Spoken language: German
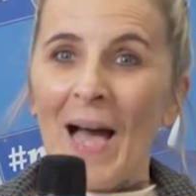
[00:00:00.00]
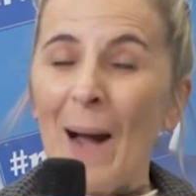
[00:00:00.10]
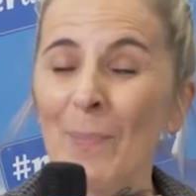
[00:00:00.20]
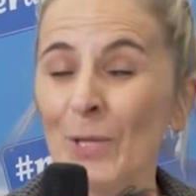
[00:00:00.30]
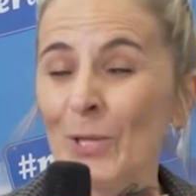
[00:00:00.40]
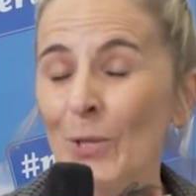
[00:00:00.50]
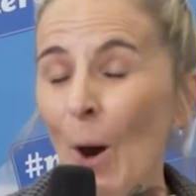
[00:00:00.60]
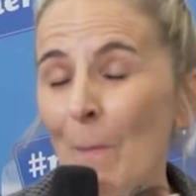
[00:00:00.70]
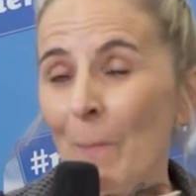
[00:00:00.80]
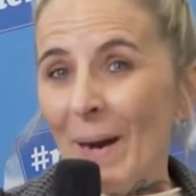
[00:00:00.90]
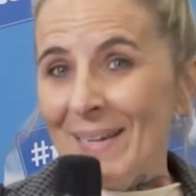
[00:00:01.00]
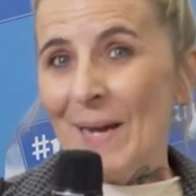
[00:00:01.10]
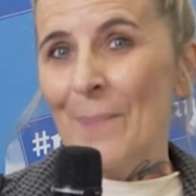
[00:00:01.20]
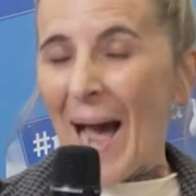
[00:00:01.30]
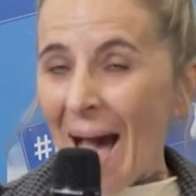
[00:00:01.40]
Aber der Toppen in
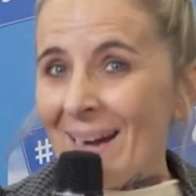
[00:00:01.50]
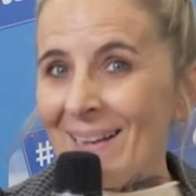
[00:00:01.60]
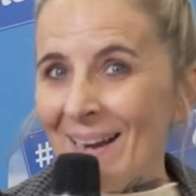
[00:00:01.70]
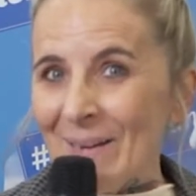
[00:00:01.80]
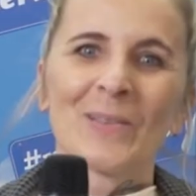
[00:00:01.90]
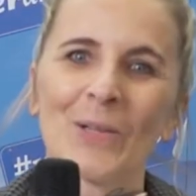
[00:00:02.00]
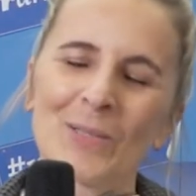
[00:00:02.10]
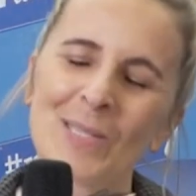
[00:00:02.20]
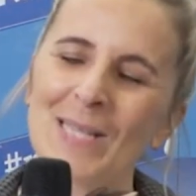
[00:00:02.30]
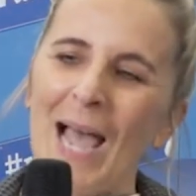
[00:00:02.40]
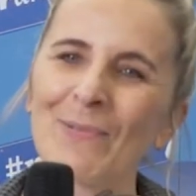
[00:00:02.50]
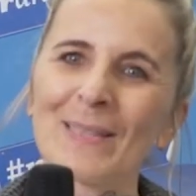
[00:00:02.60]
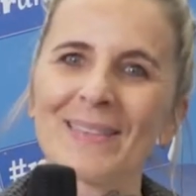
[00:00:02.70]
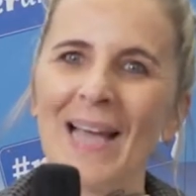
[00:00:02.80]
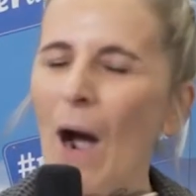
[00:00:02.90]
den Bergen, dort ist es einfach
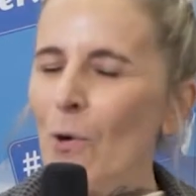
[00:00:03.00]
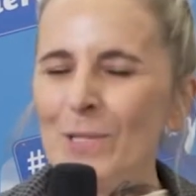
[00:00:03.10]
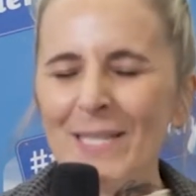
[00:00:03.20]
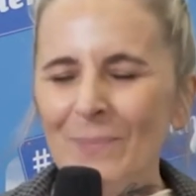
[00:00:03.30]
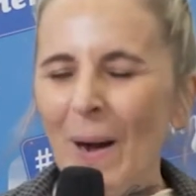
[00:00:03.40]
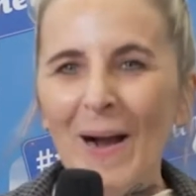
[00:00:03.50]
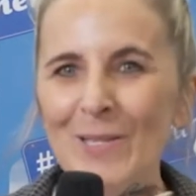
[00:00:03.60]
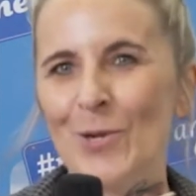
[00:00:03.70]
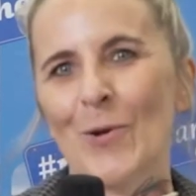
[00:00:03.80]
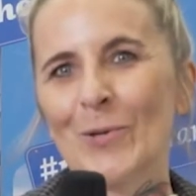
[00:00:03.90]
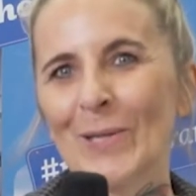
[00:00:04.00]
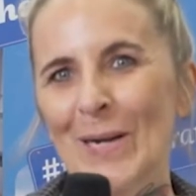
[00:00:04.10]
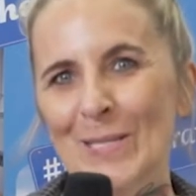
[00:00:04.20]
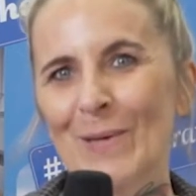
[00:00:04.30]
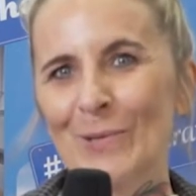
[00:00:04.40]
tausendmal schöner
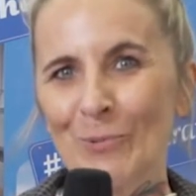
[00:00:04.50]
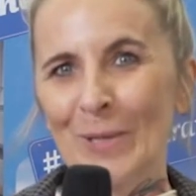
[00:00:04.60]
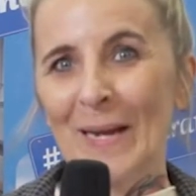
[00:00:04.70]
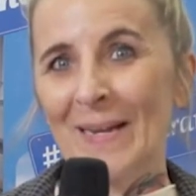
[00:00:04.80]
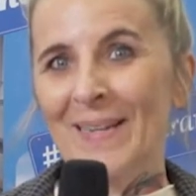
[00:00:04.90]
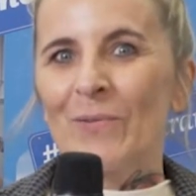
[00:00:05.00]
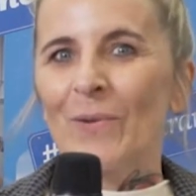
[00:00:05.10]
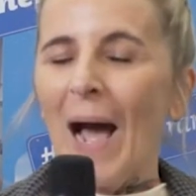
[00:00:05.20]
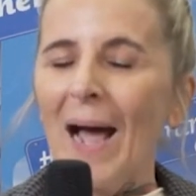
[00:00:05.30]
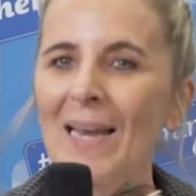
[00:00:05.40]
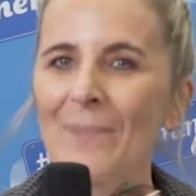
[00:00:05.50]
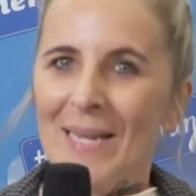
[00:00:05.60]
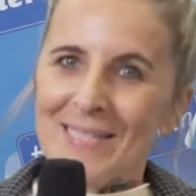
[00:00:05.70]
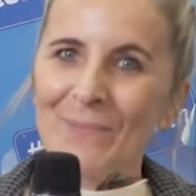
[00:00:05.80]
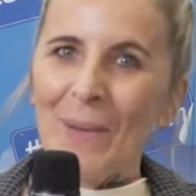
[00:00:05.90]
als wir unten. Vor allem
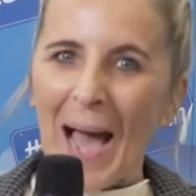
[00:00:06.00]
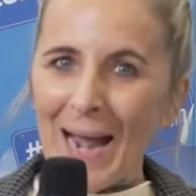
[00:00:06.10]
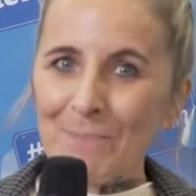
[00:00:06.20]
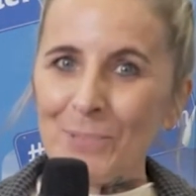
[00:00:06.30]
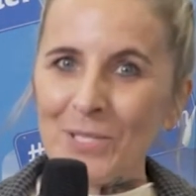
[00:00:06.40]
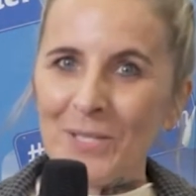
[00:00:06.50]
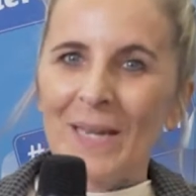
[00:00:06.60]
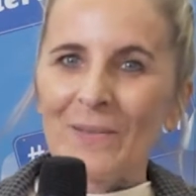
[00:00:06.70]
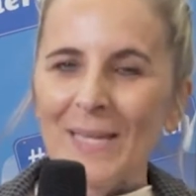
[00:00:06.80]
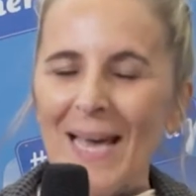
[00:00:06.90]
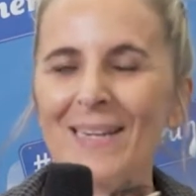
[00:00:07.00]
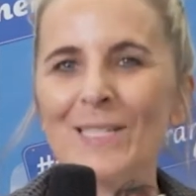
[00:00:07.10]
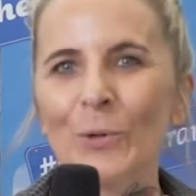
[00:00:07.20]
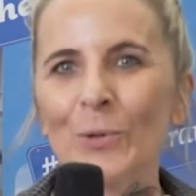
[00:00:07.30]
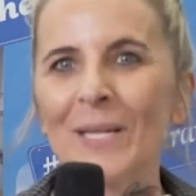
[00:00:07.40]
jetzt im Herbst, wenn wir
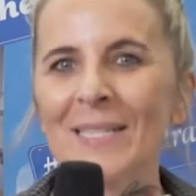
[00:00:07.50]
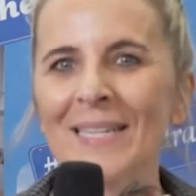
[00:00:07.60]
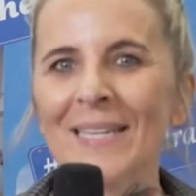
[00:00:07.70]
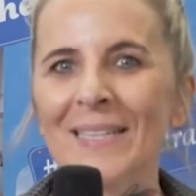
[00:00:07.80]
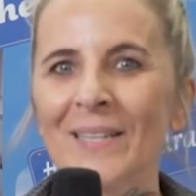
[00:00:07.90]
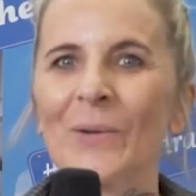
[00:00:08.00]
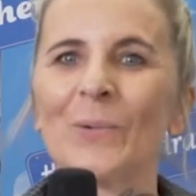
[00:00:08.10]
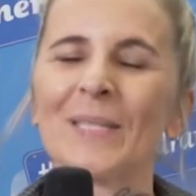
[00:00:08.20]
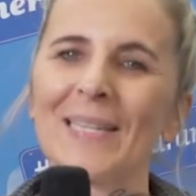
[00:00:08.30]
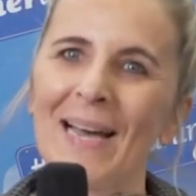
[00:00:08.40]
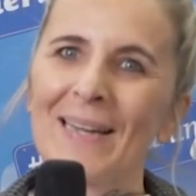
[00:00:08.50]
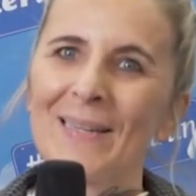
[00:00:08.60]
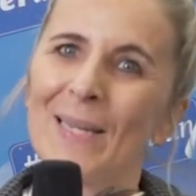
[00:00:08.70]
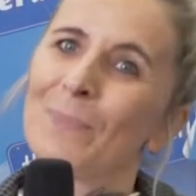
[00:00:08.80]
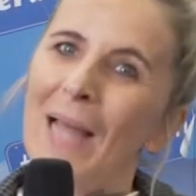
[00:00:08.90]
Sonne sind und ihr
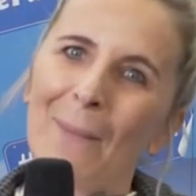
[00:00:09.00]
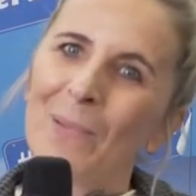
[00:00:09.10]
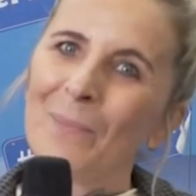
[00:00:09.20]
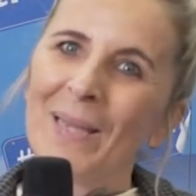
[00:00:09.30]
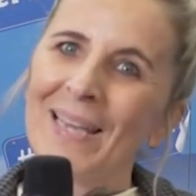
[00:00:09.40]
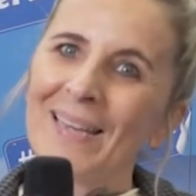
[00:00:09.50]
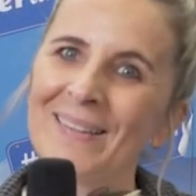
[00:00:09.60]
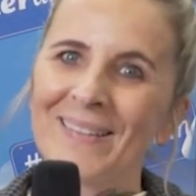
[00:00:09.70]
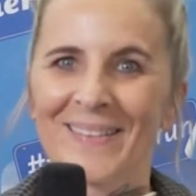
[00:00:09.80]
im Nebelmeer.